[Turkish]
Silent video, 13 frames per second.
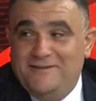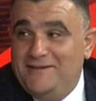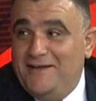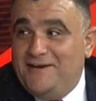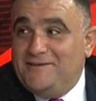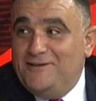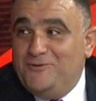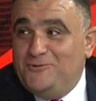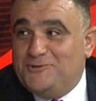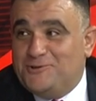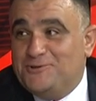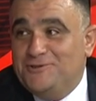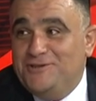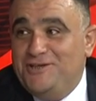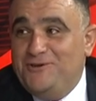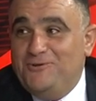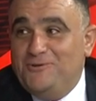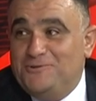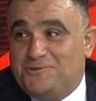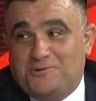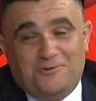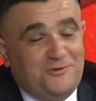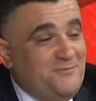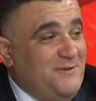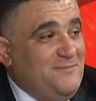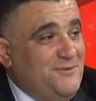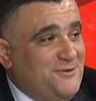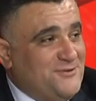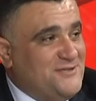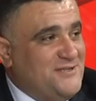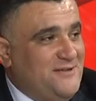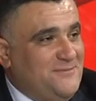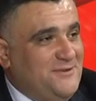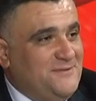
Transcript: Nereden oluştu, niye oluştu onu bilmiyoruz tabii.